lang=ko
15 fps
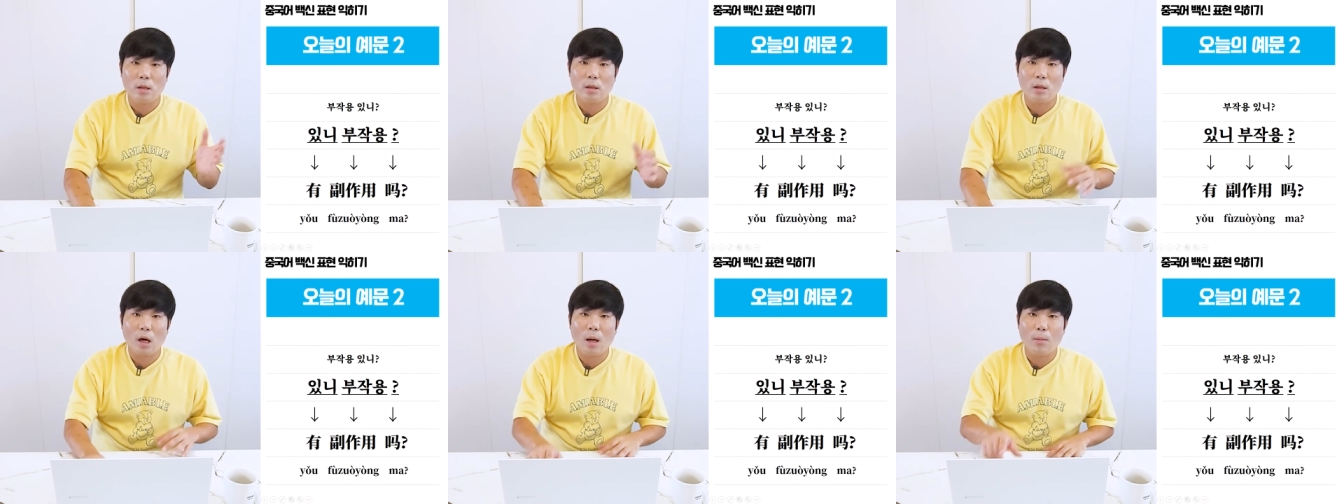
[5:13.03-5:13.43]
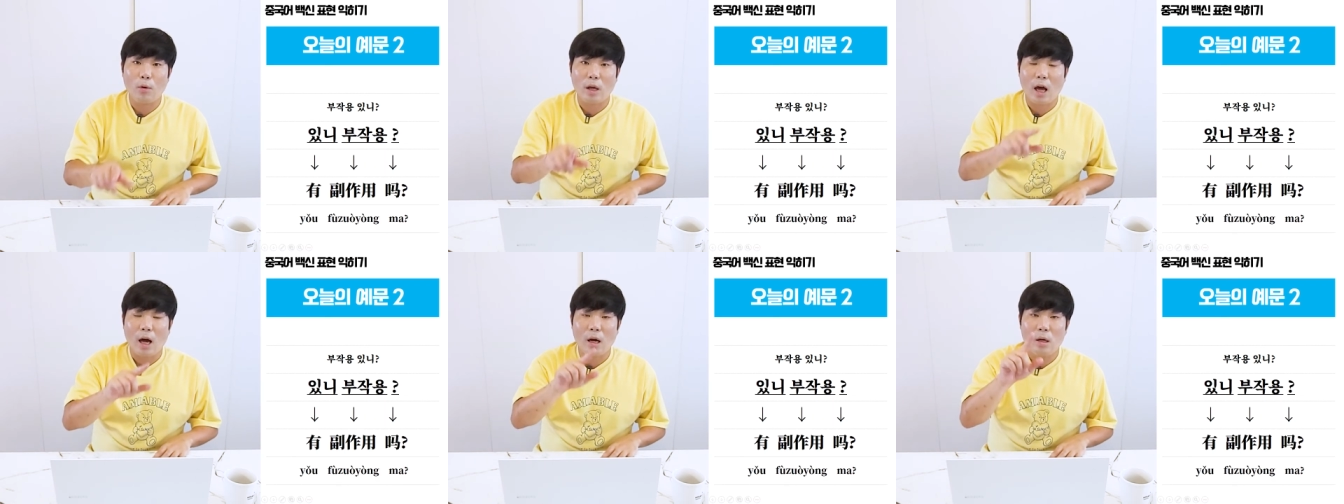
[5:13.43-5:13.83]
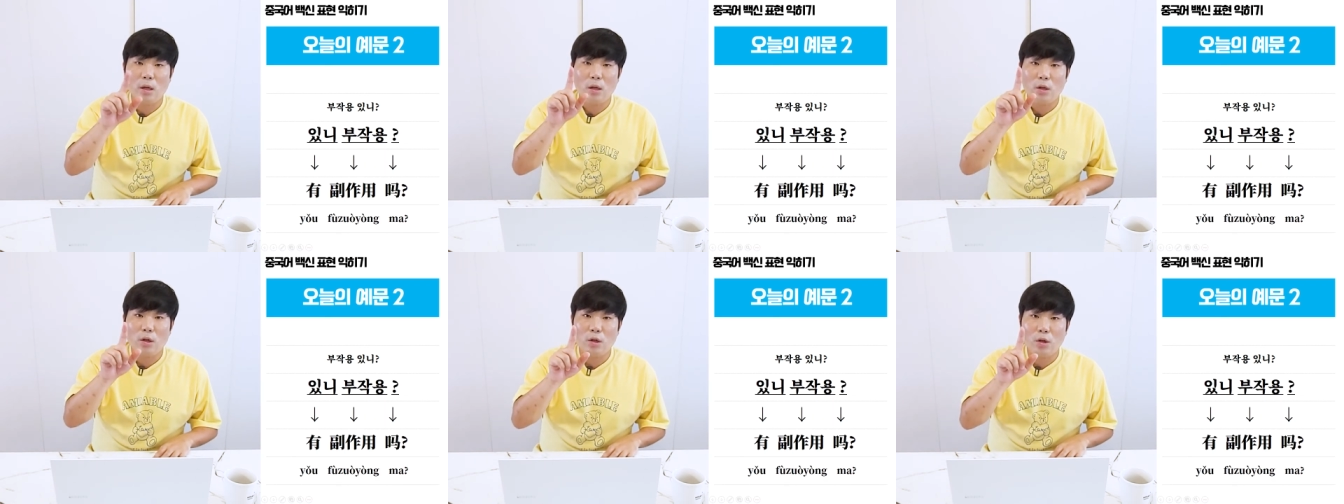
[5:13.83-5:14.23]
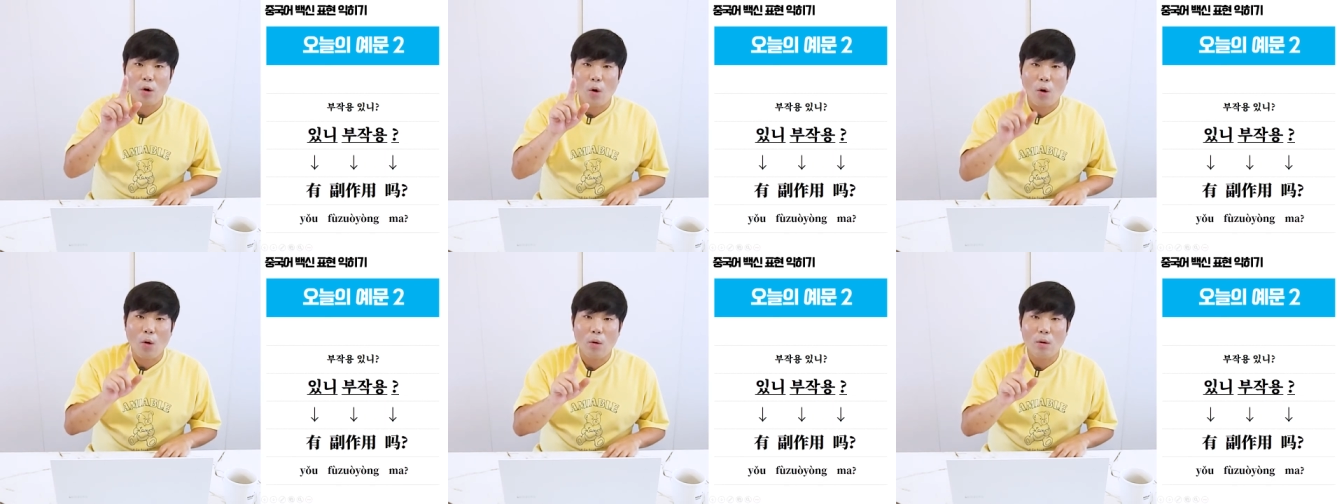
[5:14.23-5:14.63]
있다가 뭐야?
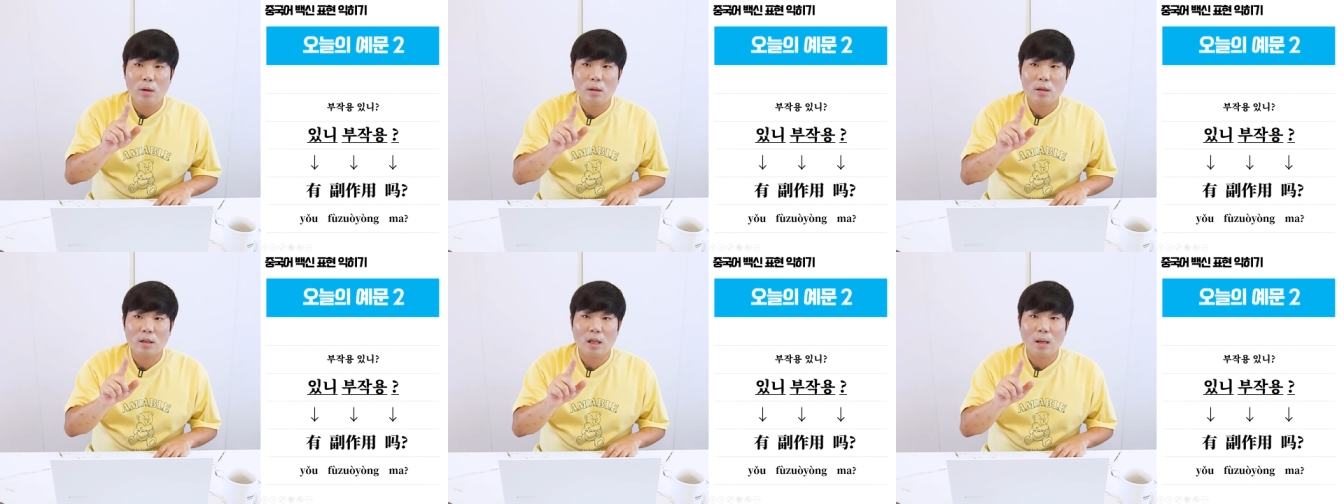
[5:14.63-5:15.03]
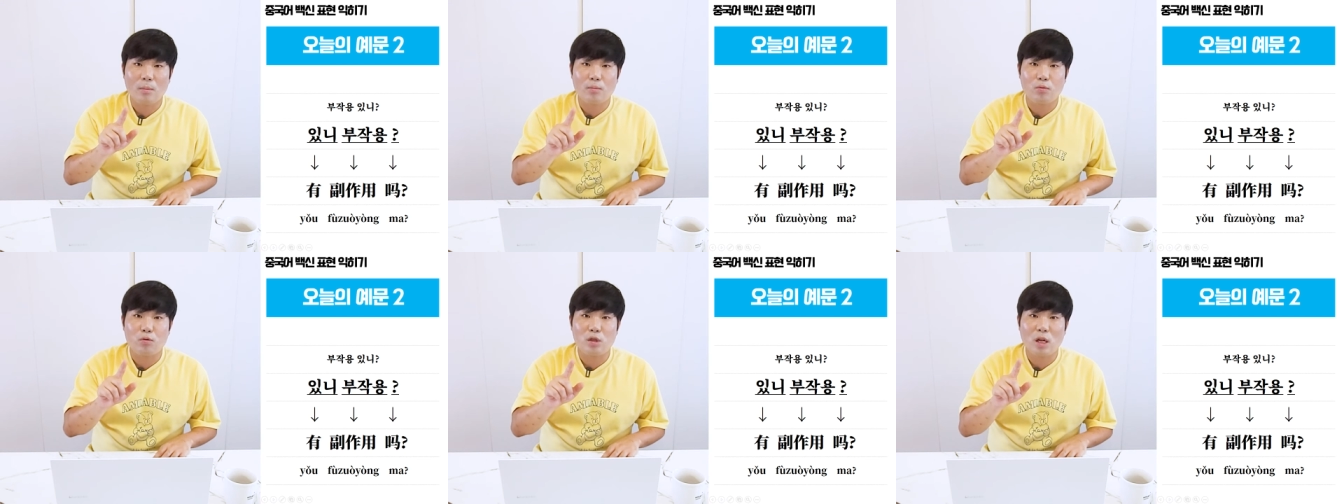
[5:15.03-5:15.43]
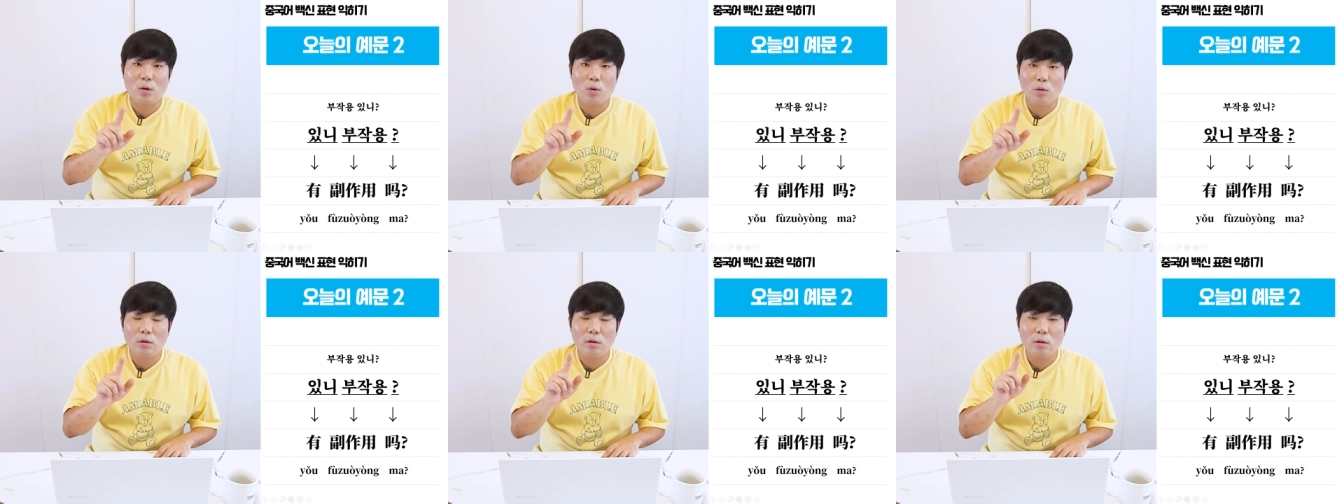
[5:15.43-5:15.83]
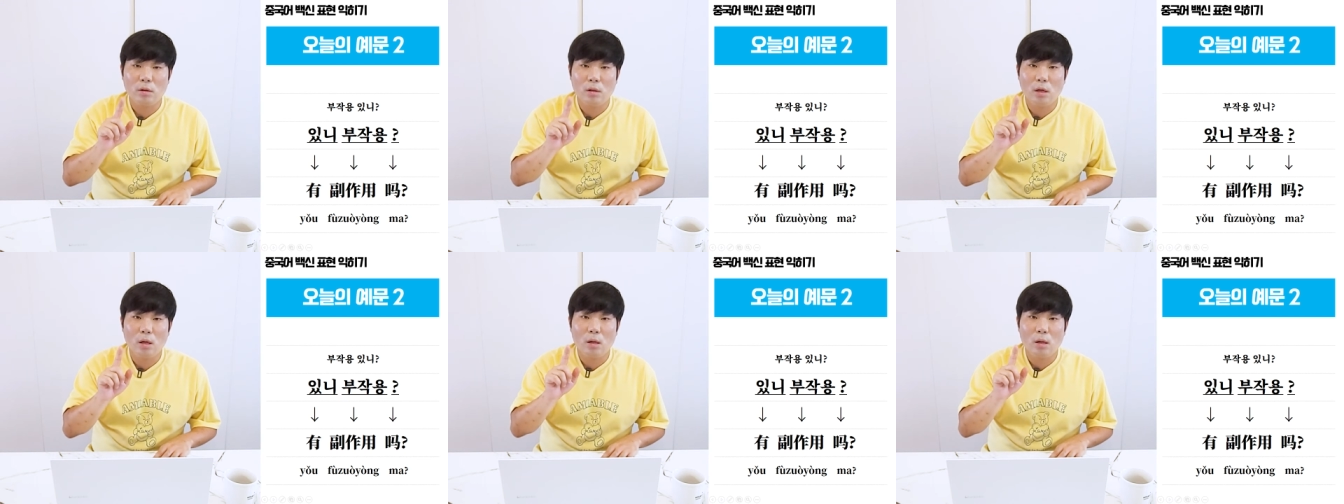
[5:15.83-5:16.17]
이어 그 다음에 부작용은